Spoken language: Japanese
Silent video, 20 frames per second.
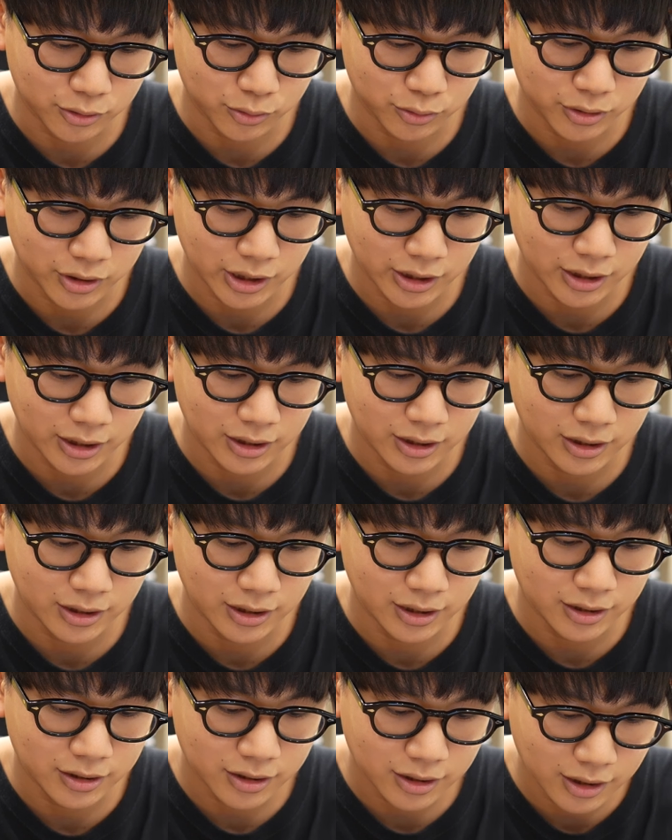用され
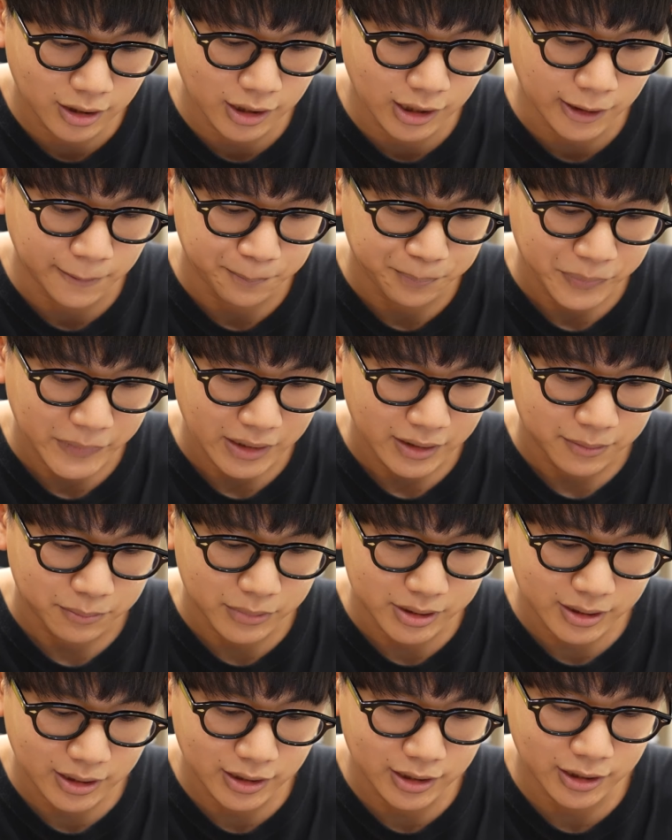ていて、
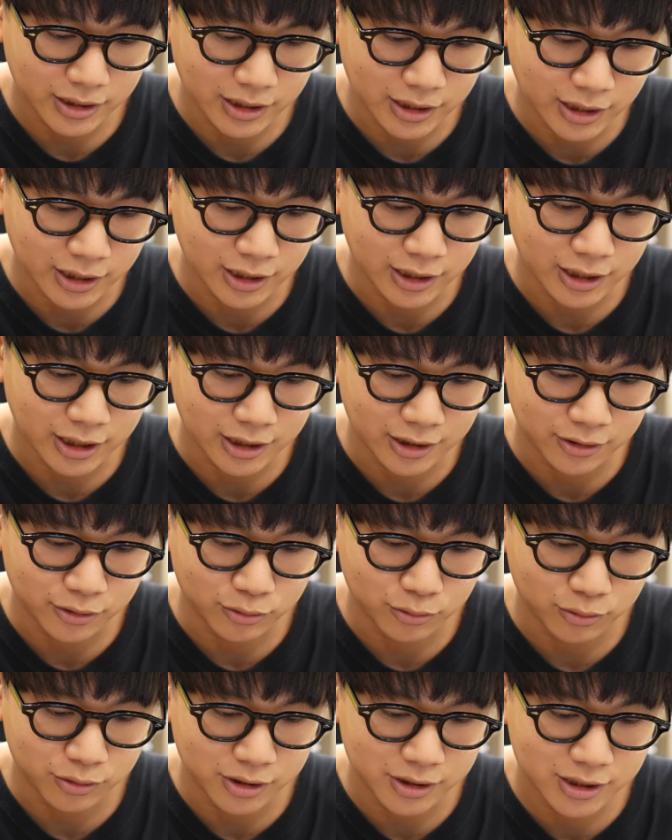まあ、さらにねあ
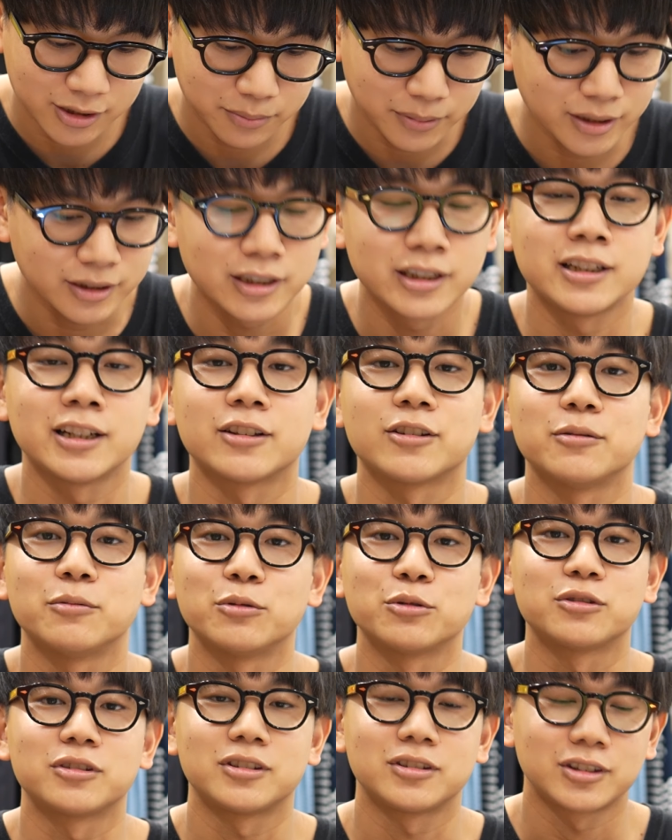の一番いいなと
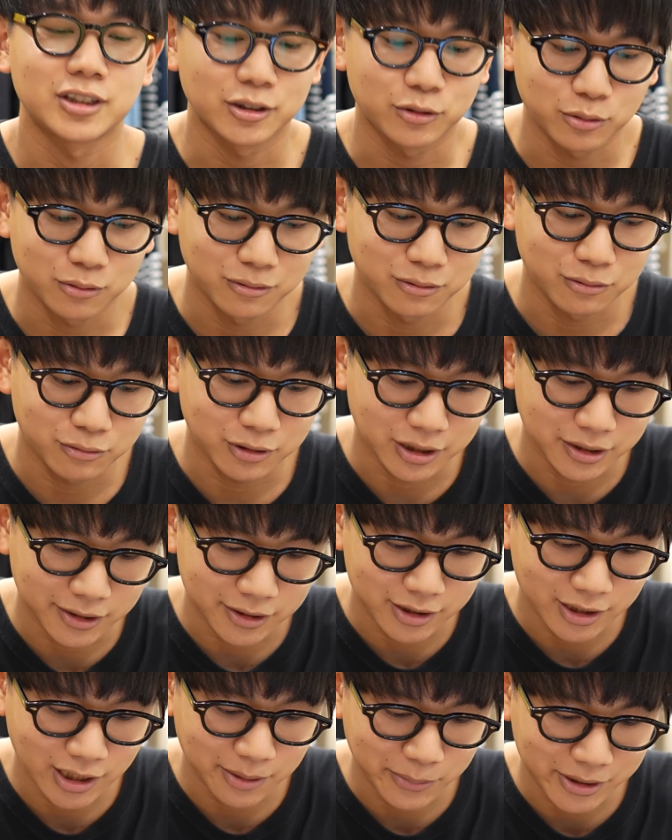思ったところがで
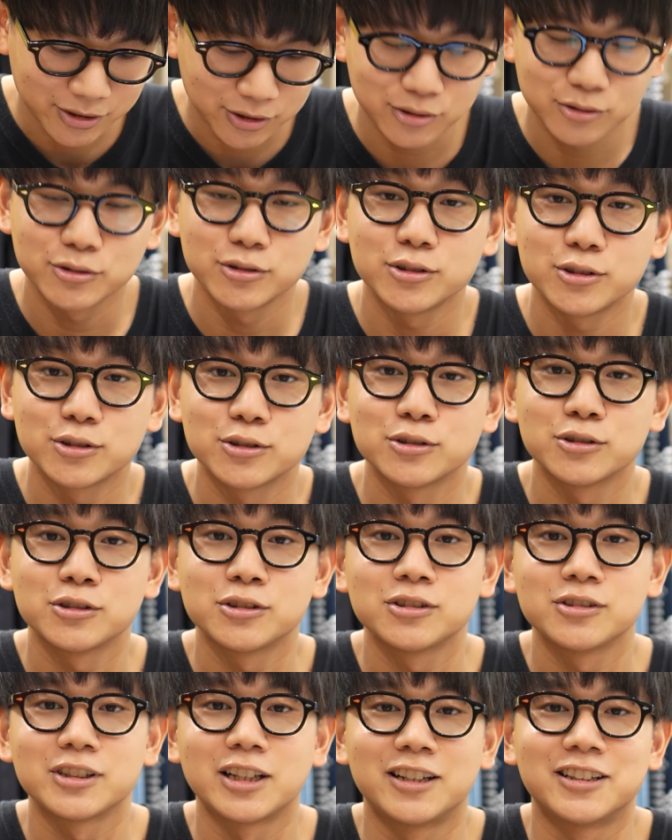すね、まあ、
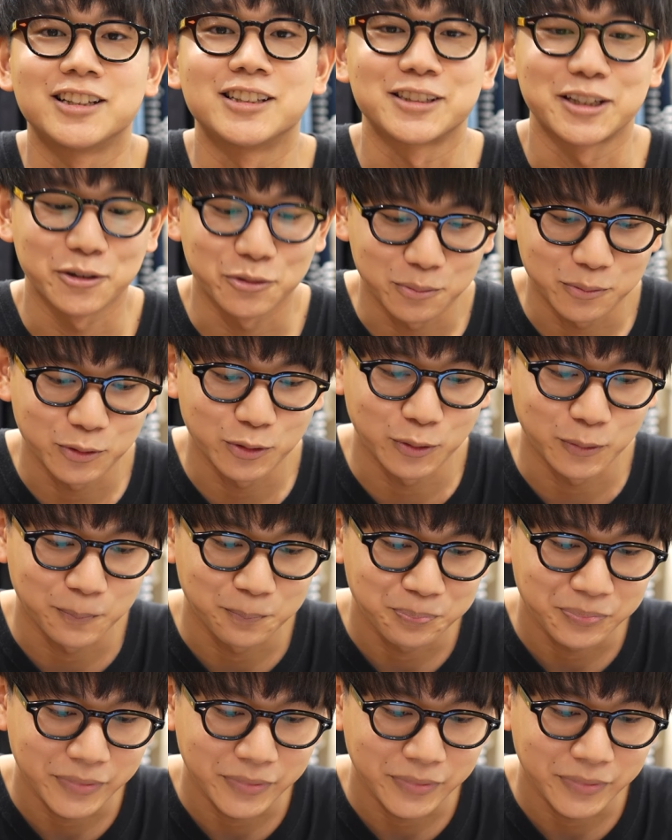シューズなんですけども、